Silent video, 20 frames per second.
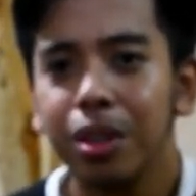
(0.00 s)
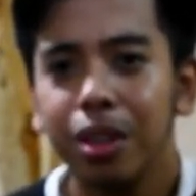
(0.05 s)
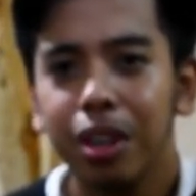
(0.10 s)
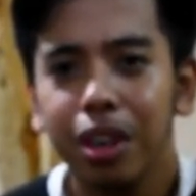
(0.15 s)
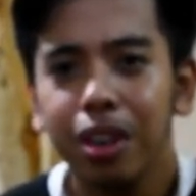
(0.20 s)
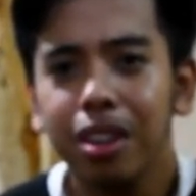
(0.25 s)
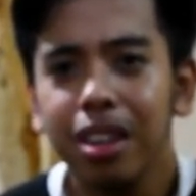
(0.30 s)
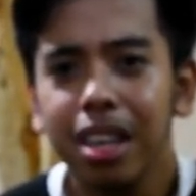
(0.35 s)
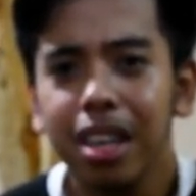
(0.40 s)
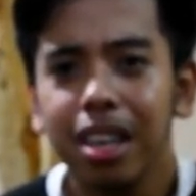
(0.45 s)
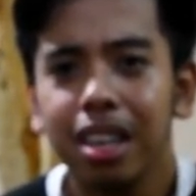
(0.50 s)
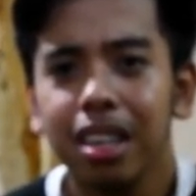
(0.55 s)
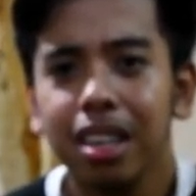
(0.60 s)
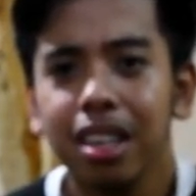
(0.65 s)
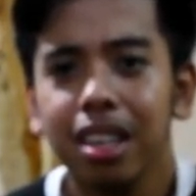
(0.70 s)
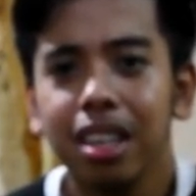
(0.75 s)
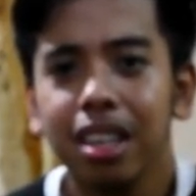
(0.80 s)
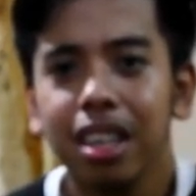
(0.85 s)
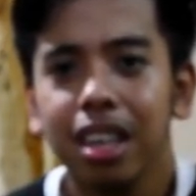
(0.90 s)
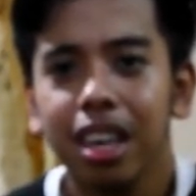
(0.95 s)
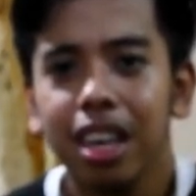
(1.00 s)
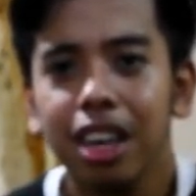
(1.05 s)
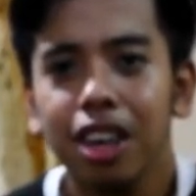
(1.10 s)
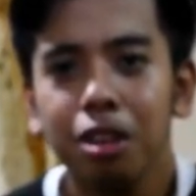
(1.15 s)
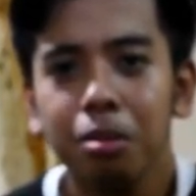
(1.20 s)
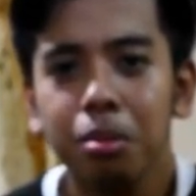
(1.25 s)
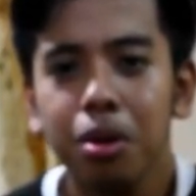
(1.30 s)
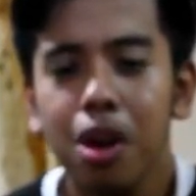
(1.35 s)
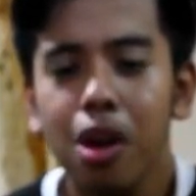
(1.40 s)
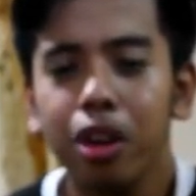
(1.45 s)
Ayun na. Kaya
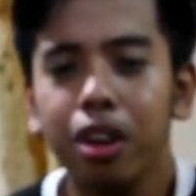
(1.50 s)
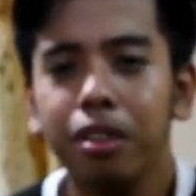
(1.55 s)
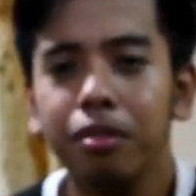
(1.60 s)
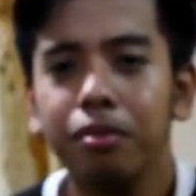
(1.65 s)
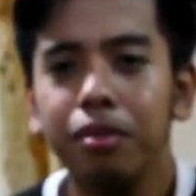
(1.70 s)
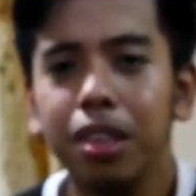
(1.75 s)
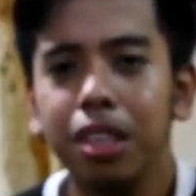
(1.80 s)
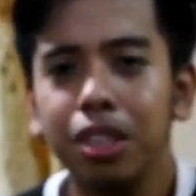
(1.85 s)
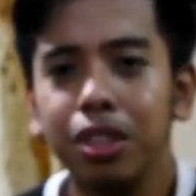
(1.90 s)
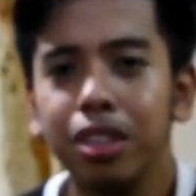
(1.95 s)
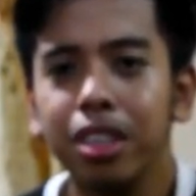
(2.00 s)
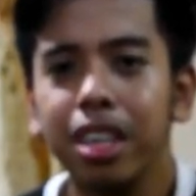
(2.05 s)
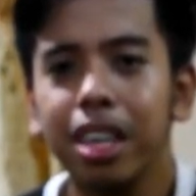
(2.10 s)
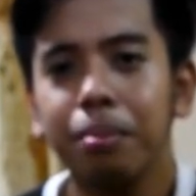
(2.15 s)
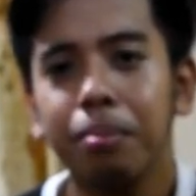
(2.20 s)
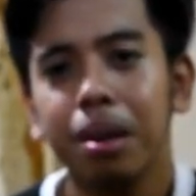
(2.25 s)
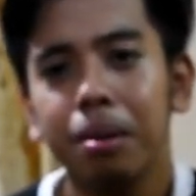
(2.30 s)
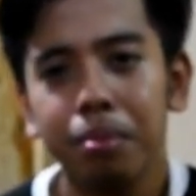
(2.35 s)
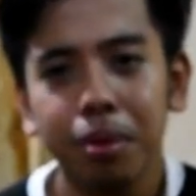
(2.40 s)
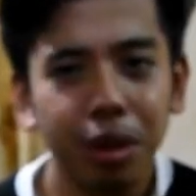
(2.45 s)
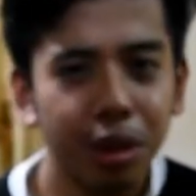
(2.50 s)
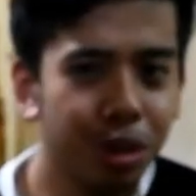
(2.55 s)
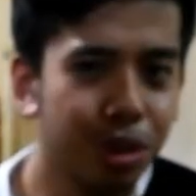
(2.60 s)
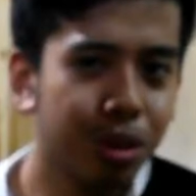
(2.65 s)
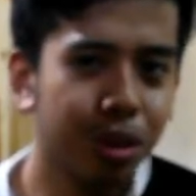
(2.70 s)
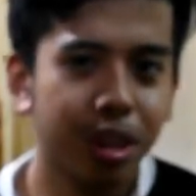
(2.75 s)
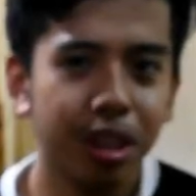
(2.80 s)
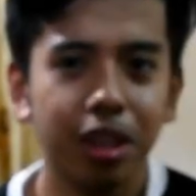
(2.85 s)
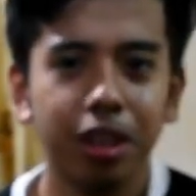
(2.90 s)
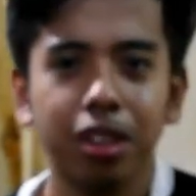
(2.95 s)
gumawa ako ng video na napapanood
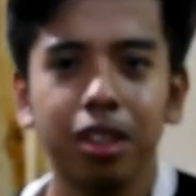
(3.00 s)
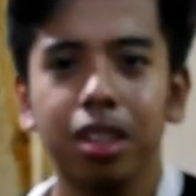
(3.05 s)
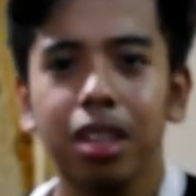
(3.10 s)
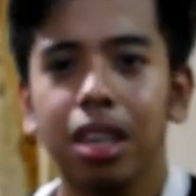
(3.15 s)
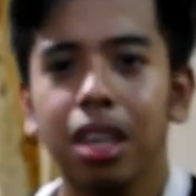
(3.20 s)
nyo ngayon.